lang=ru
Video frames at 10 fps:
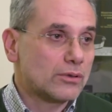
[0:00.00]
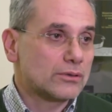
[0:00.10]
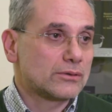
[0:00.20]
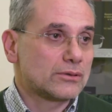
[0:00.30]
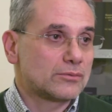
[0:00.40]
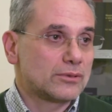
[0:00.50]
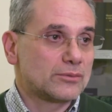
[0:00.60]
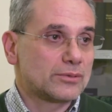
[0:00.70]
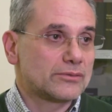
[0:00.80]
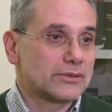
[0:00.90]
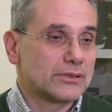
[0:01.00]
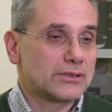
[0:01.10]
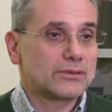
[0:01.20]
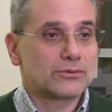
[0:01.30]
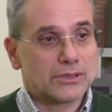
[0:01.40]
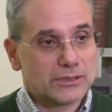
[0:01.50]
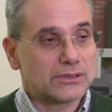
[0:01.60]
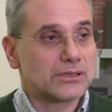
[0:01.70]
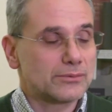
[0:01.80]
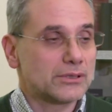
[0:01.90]
которые были проведены
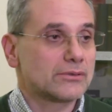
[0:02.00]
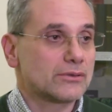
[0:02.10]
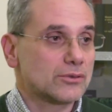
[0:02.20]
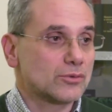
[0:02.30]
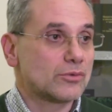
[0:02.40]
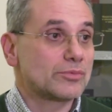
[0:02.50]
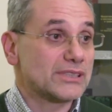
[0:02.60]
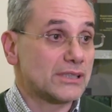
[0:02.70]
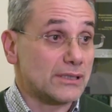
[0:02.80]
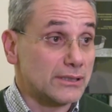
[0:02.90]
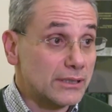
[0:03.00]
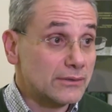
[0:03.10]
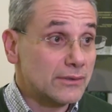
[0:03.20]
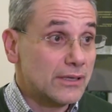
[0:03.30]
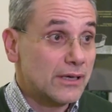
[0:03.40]
участниками этого клуба по стране.